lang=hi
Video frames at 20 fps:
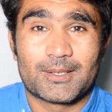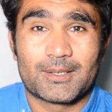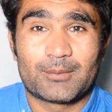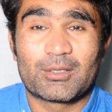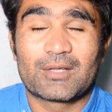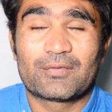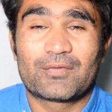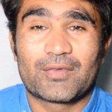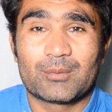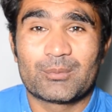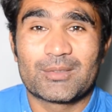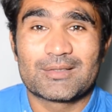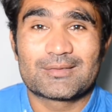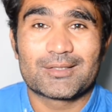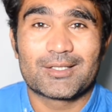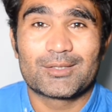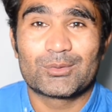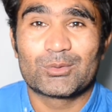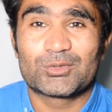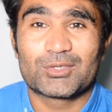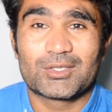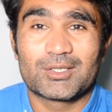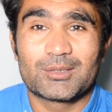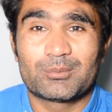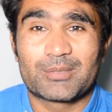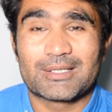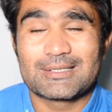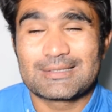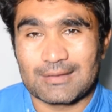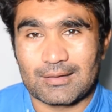बड़े फेमस हैं दूसरे
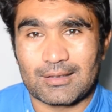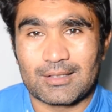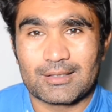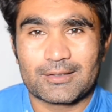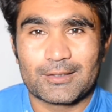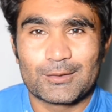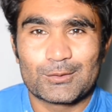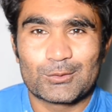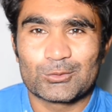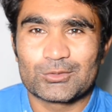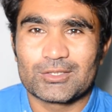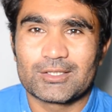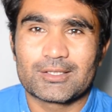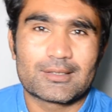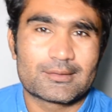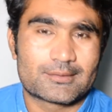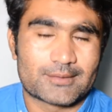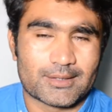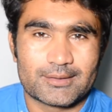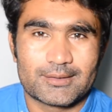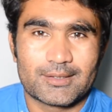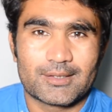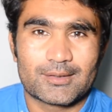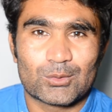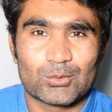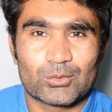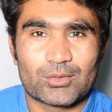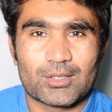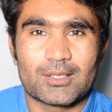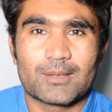बड़े चलाक हैं तो उसने कहा सही है
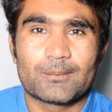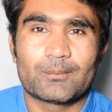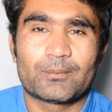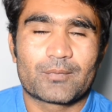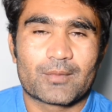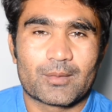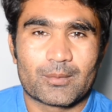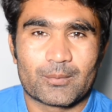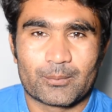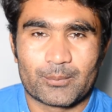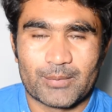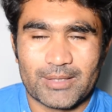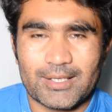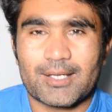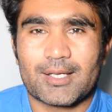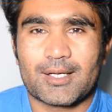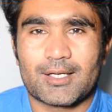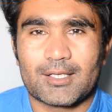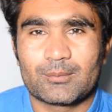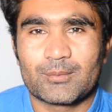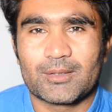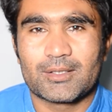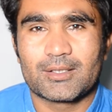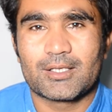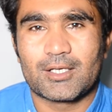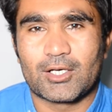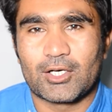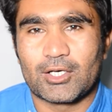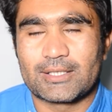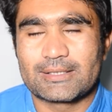क्योंकि मेरे ख्याल
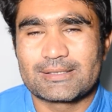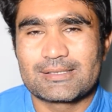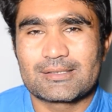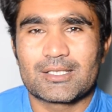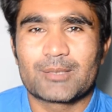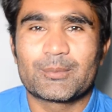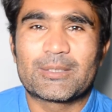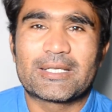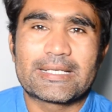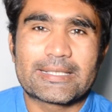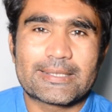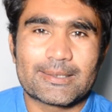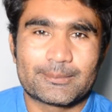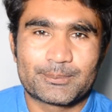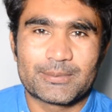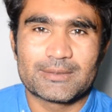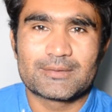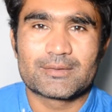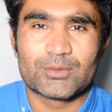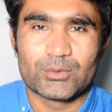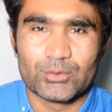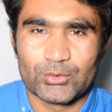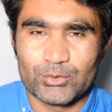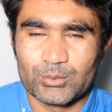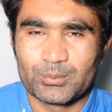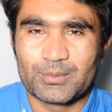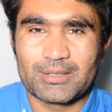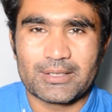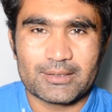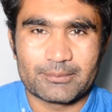में और जितने मैंने कपल्स
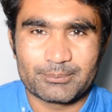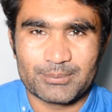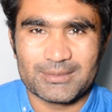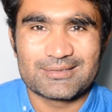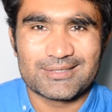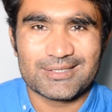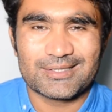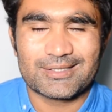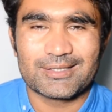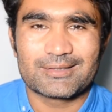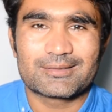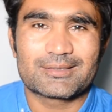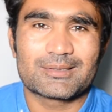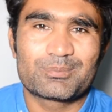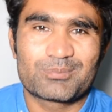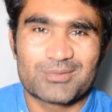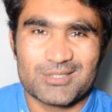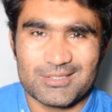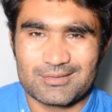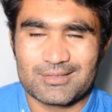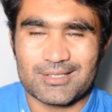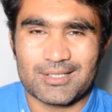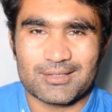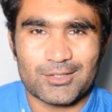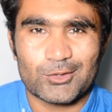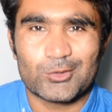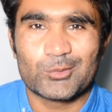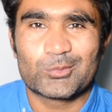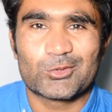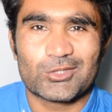यूट्यूब के कपल्स देखे हैं सबसे ज़्यादा
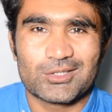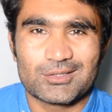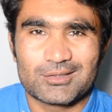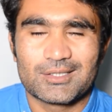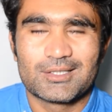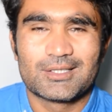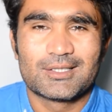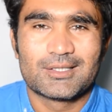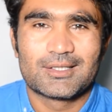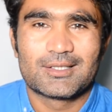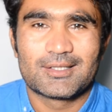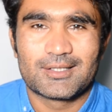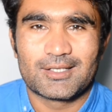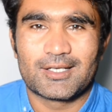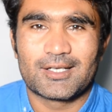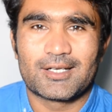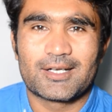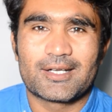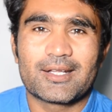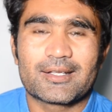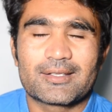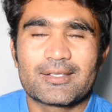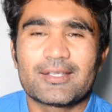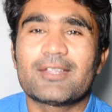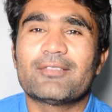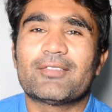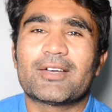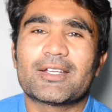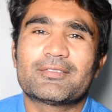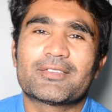खूबसूरत डक्की
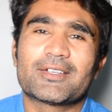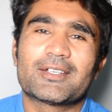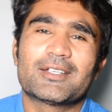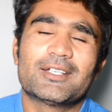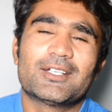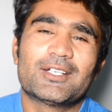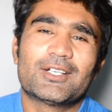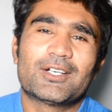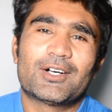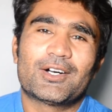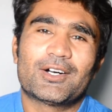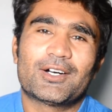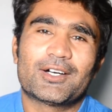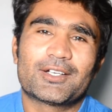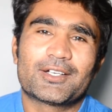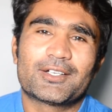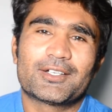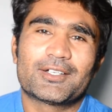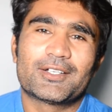की वाइफ है और